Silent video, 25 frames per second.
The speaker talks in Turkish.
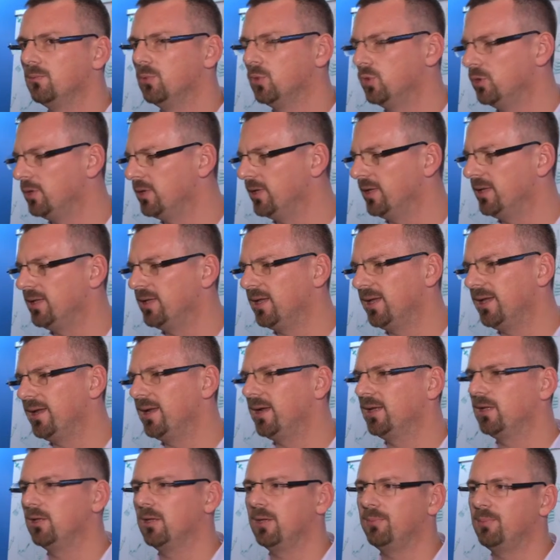Bununla ilgili
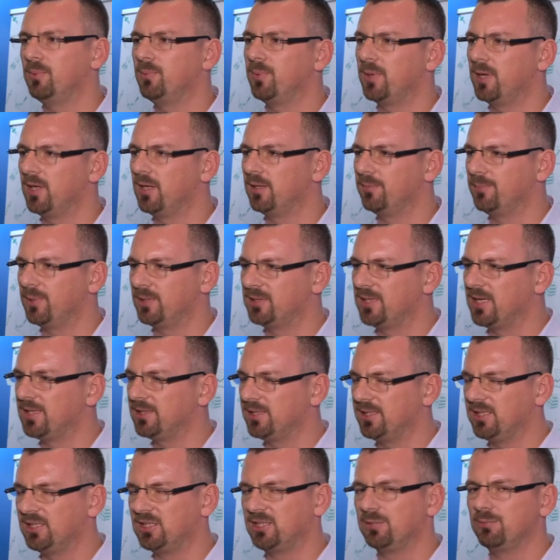herhangi bir
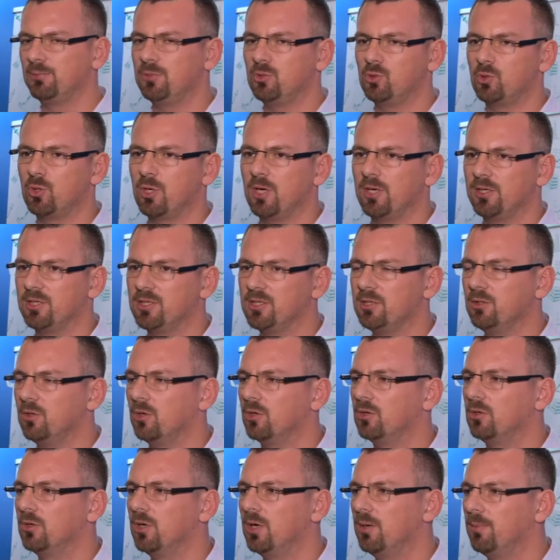patent girişimimiz şu an için
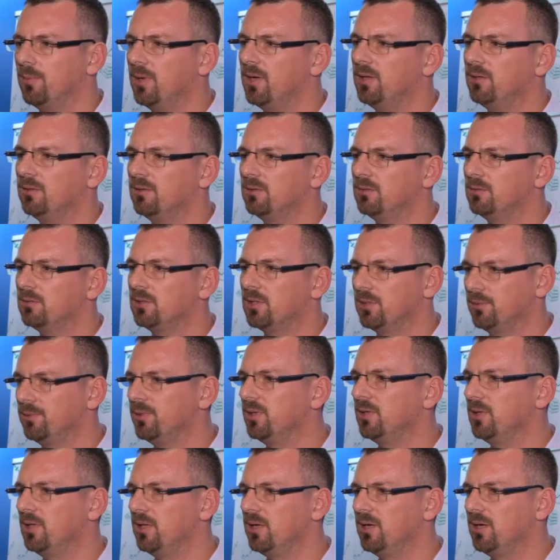yok ama
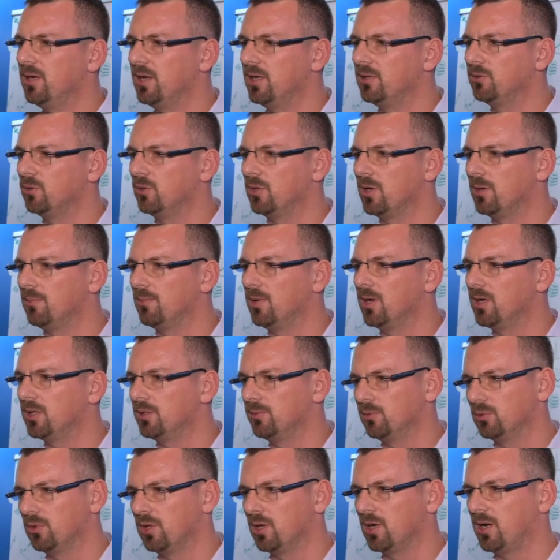tabii ilerleyen
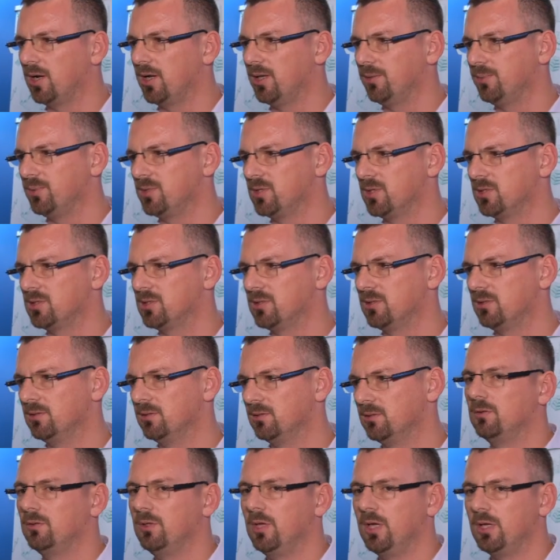dönemlerde mutlaka yapacağız.
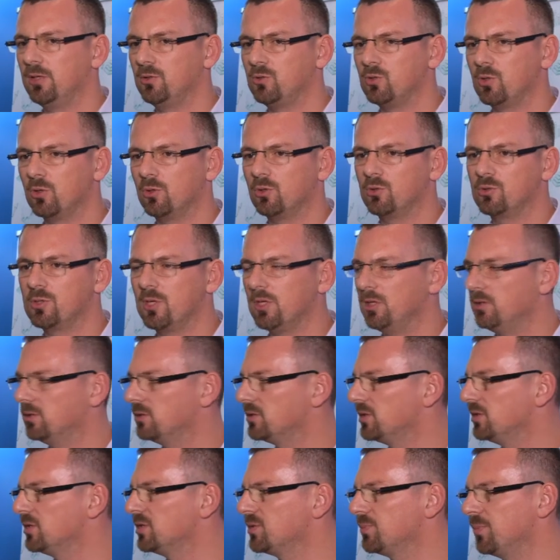Yani çok güzel
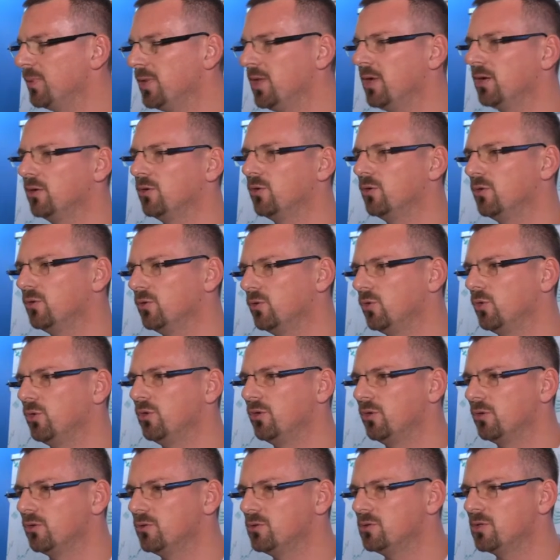çalışmalar gör,
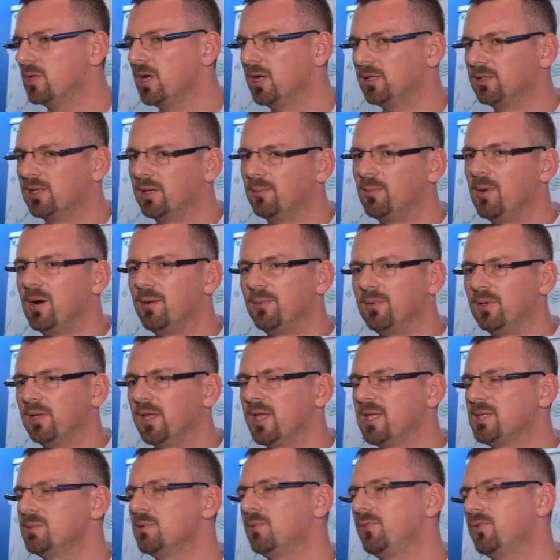görüyoruz. Daha
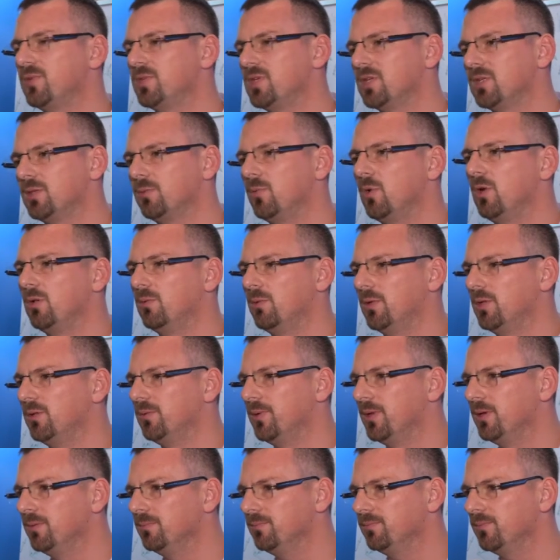tamamını gezme fırsatım
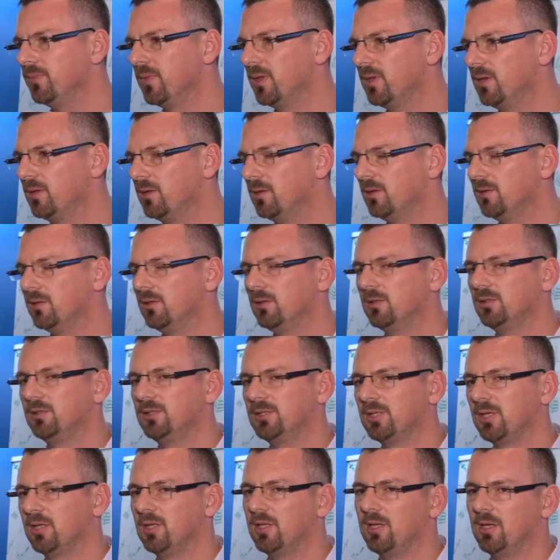olmadı benim.
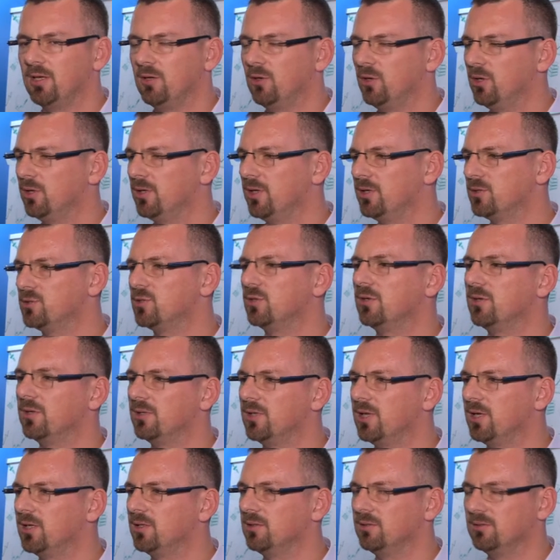İnşallah öğleden
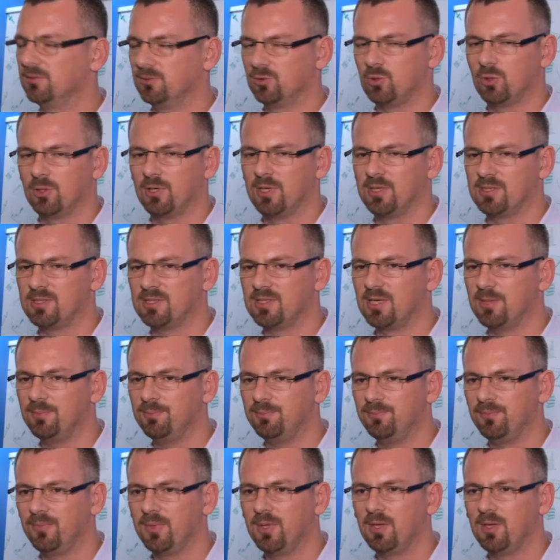sonra daha çok gezeceğim.